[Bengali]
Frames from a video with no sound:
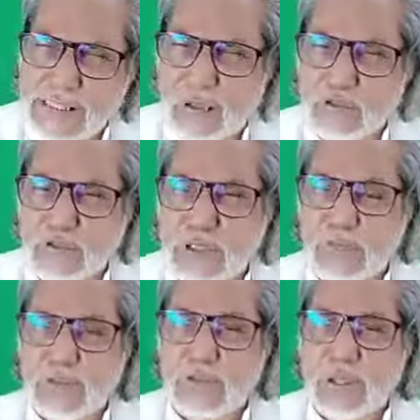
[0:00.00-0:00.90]
যে
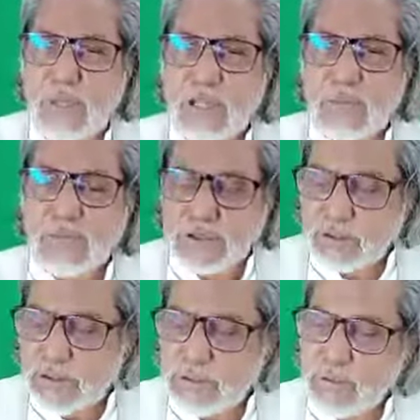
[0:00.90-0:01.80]
আলোচনার
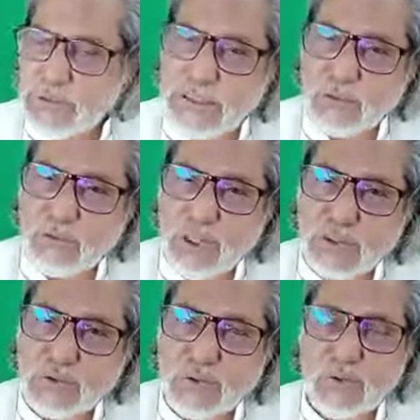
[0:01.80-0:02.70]
বিষয় আছে রয়েছে এই
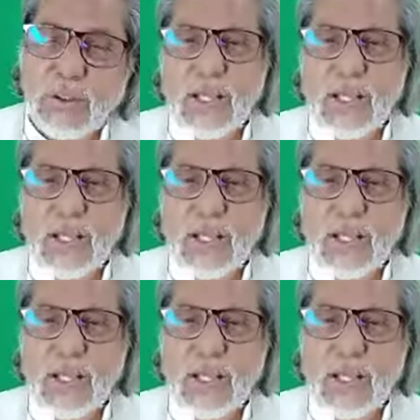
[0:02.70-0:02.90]
কোরআন জন্য